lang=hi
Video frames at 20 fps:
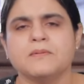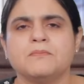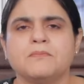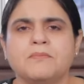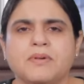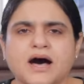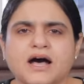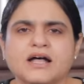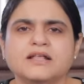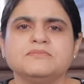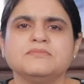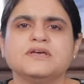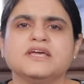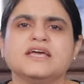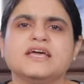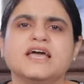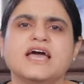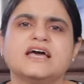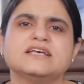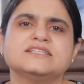बाद
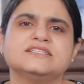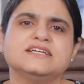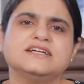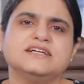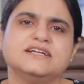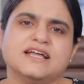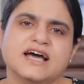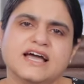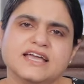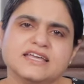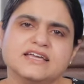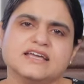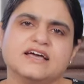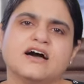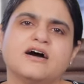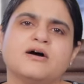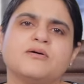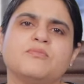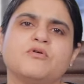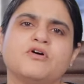में ऐसी डाई
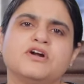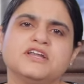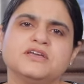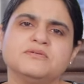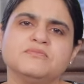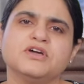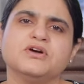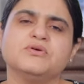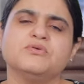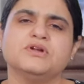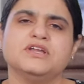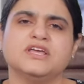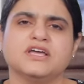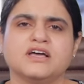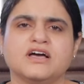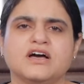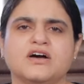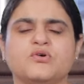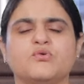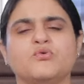का बॉडी में होने
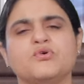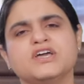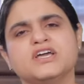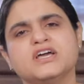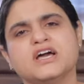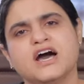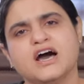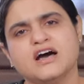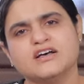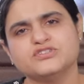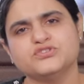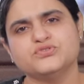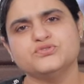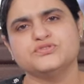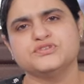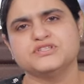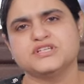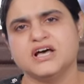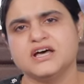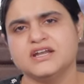का कोई खास
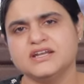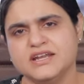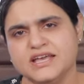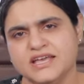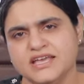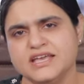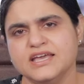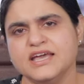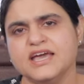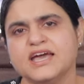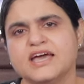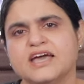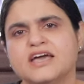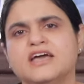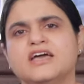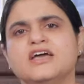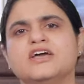नुकसान नहीं है